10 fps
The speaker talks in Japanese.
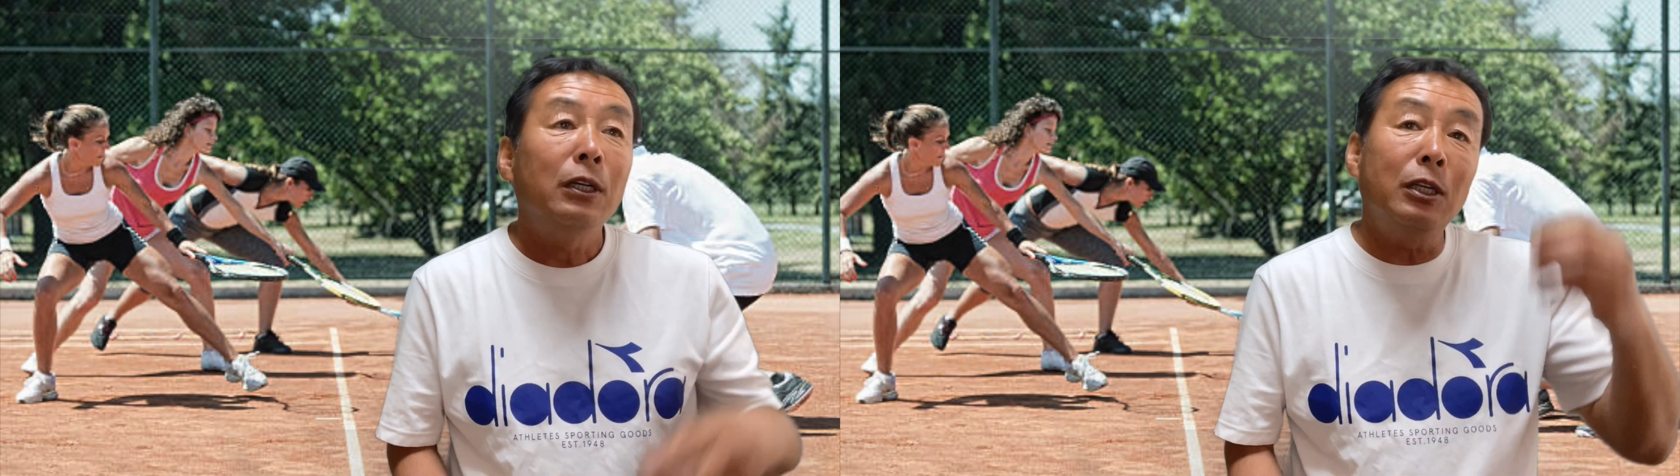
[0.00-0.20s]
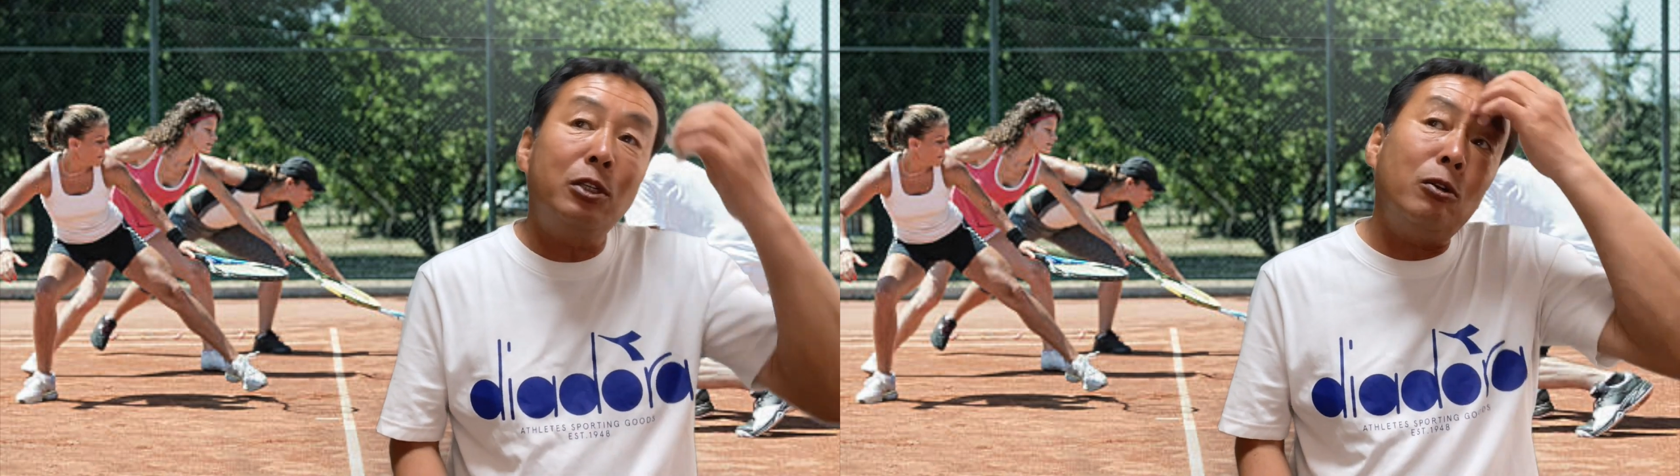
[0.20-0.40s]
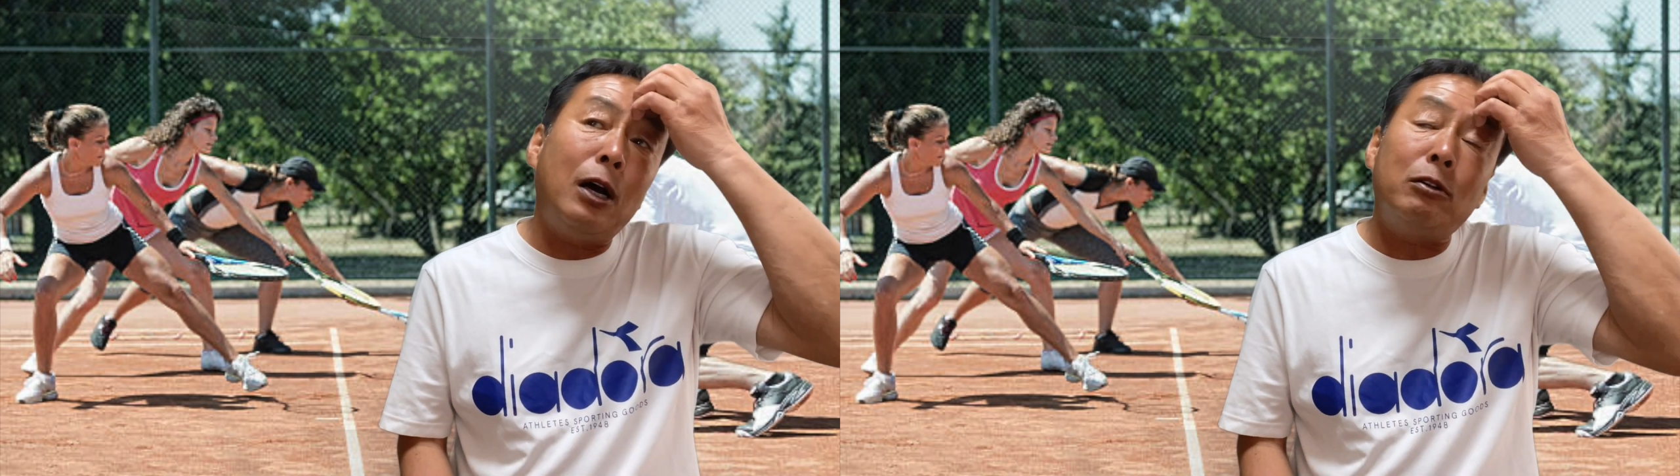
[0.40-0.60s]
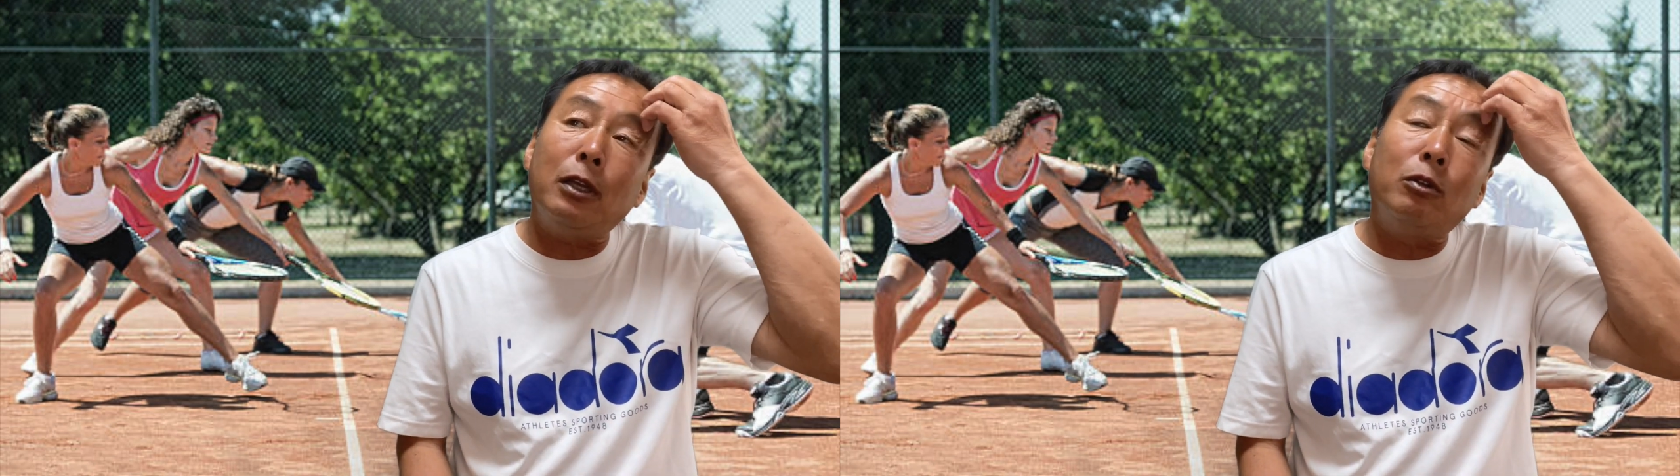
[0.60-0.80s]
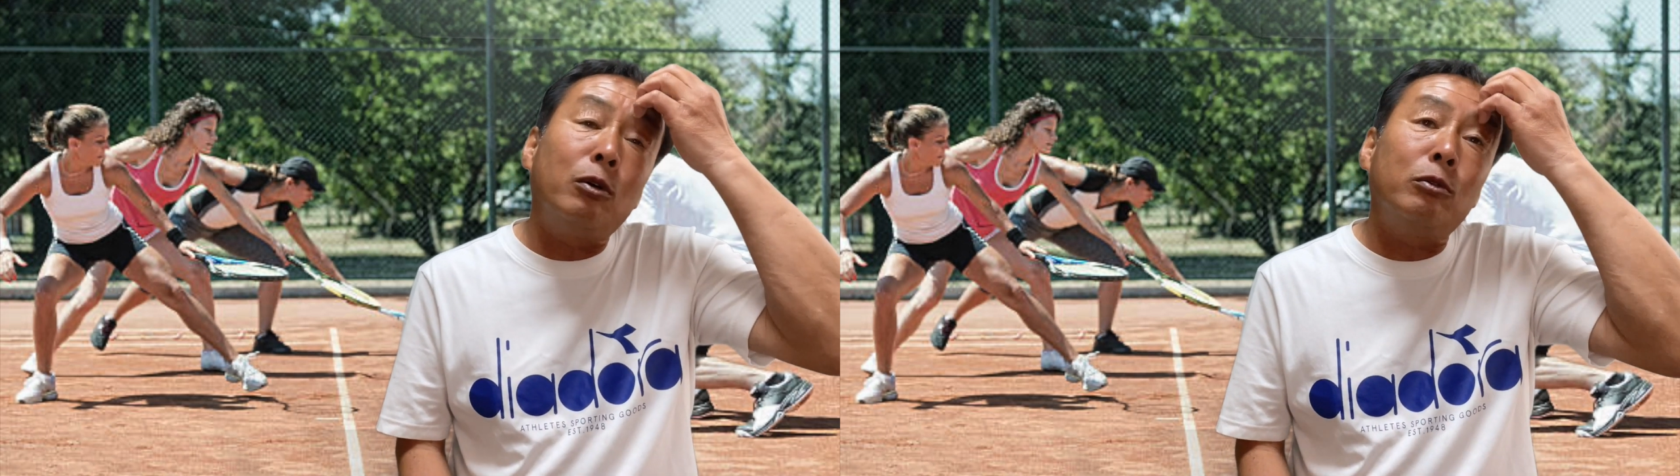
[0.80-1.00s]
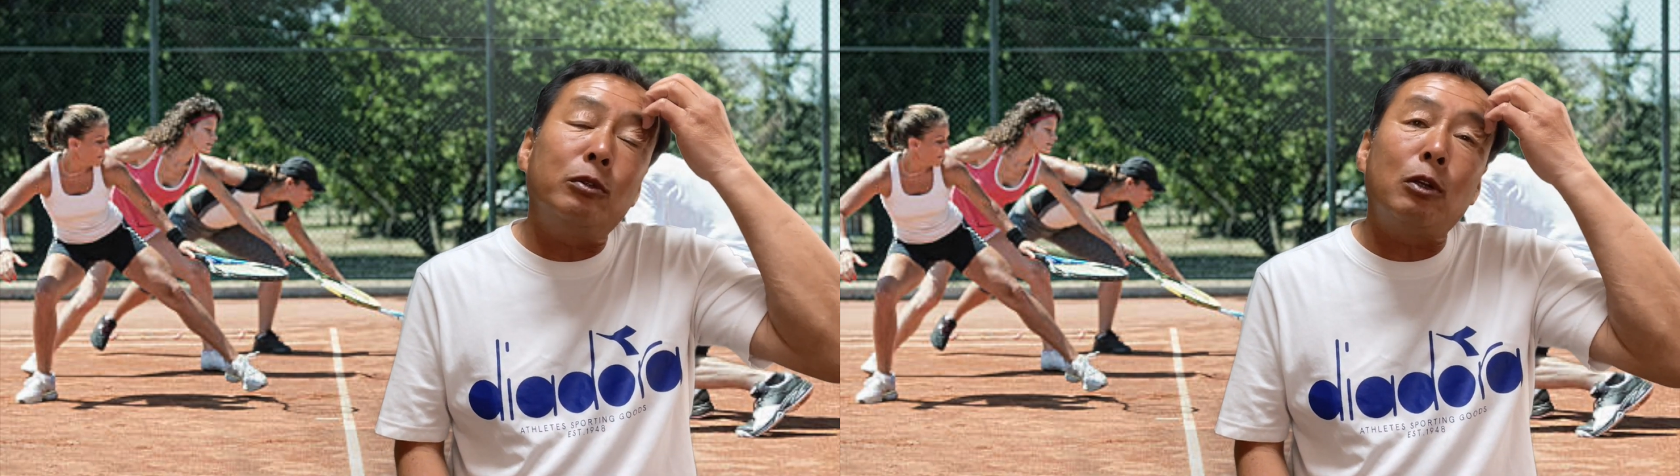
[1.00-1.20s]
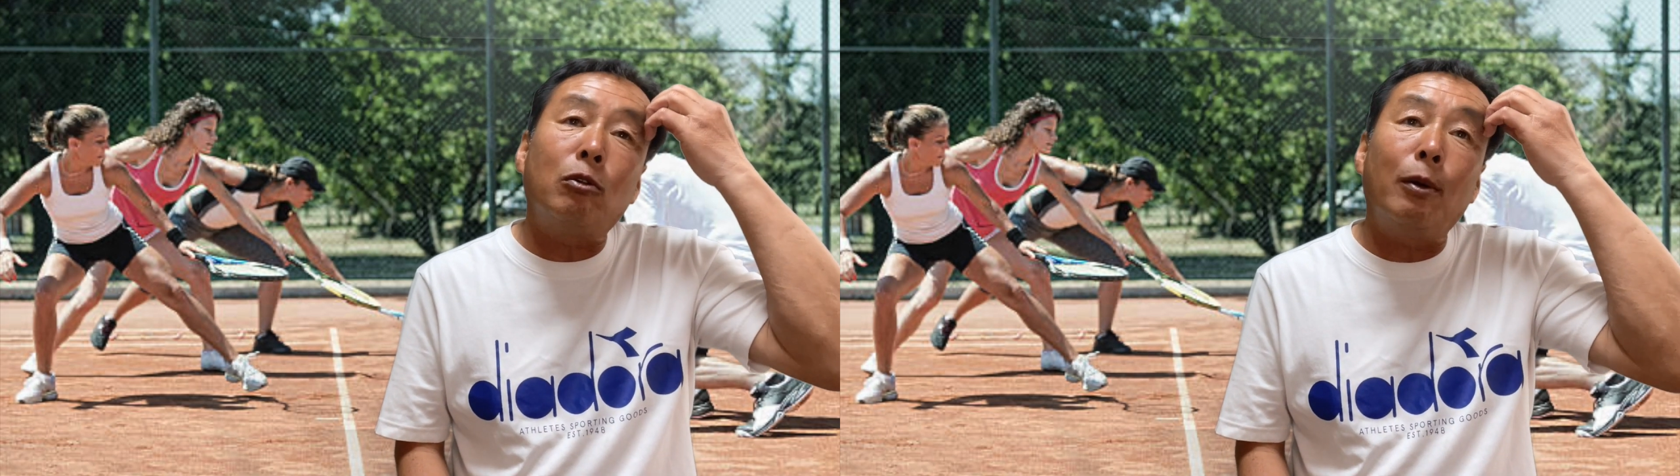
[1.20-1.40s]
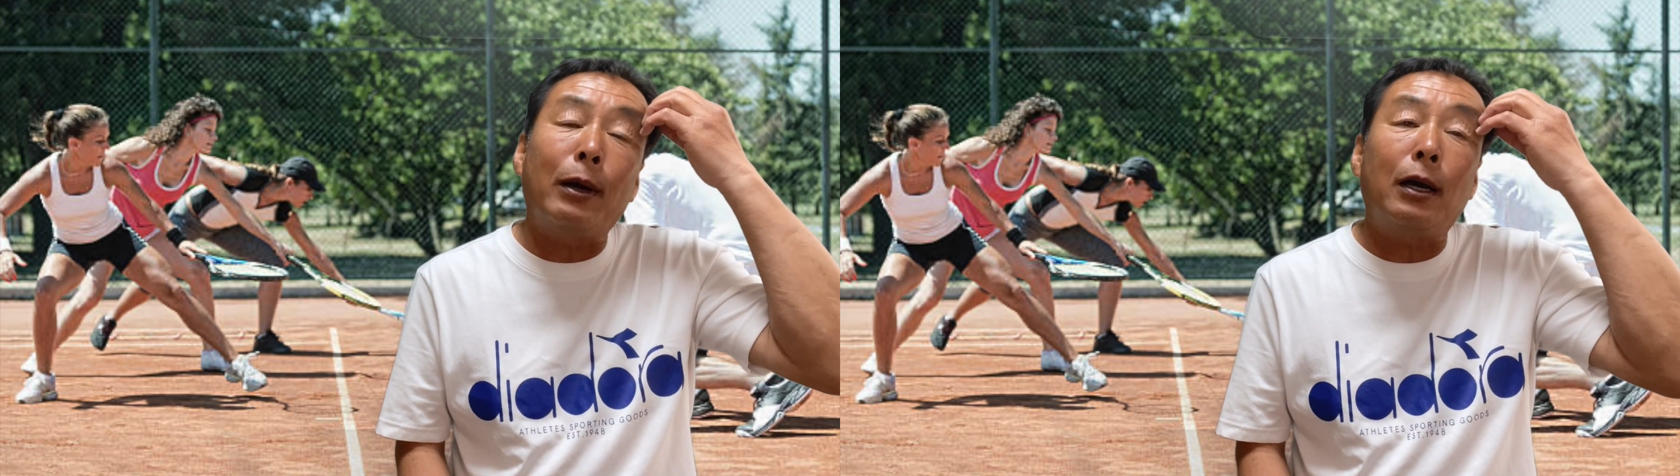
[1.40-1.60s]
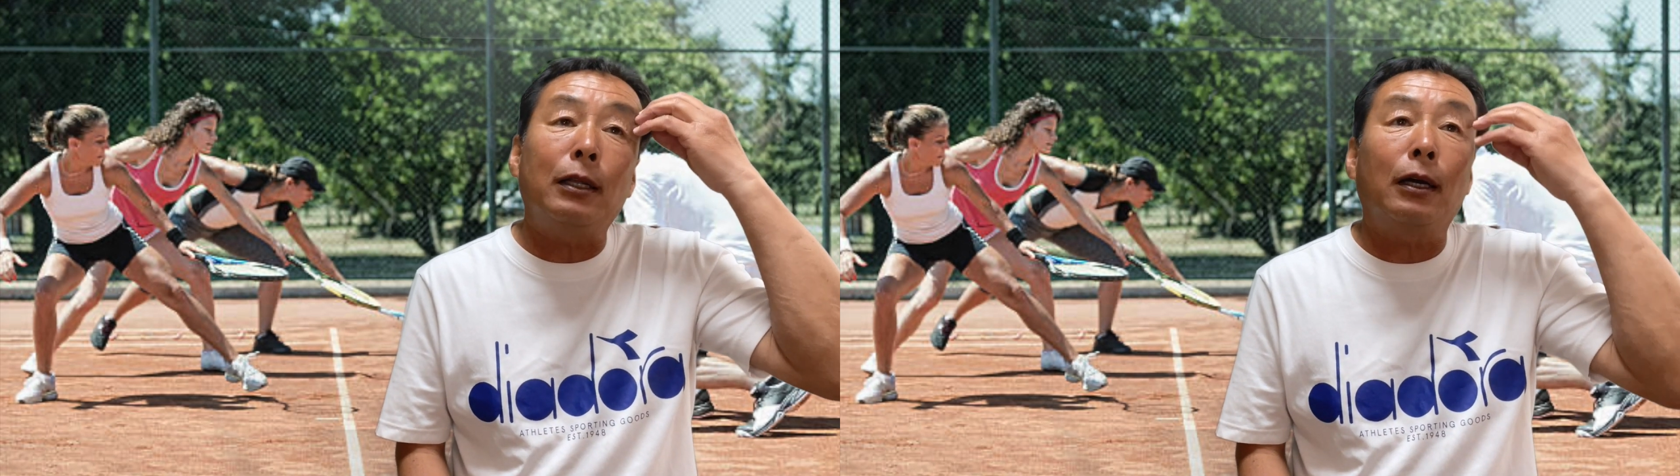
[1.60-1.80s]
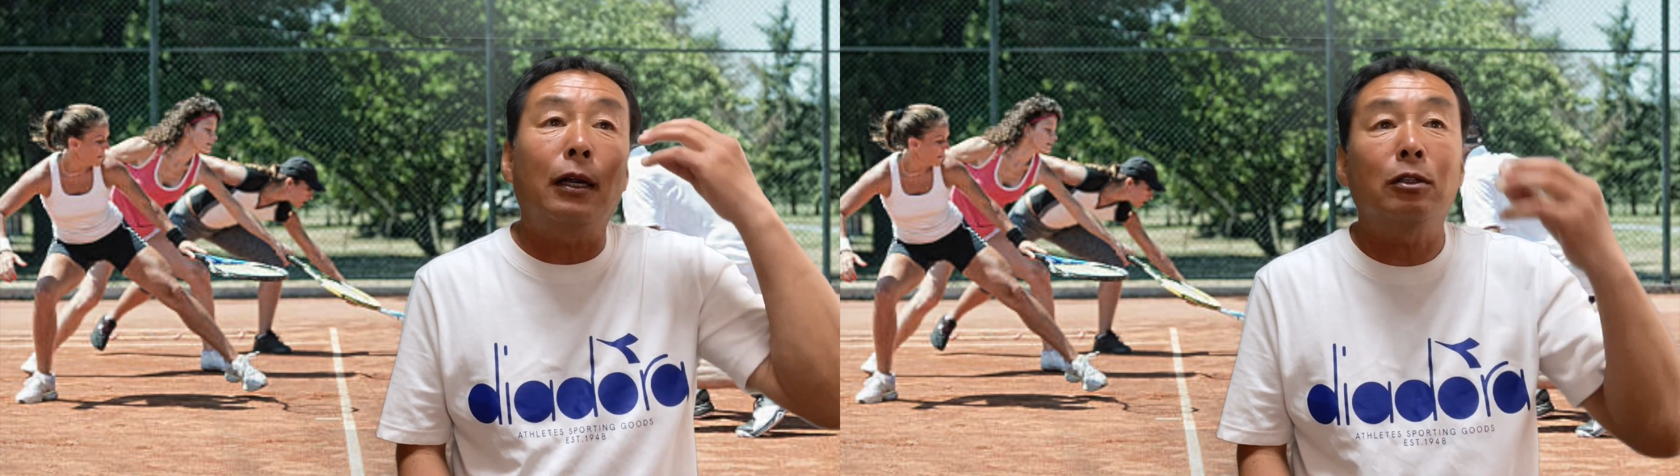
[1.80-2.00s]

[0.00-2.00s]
一応ある程度打てる子らばっかりだから、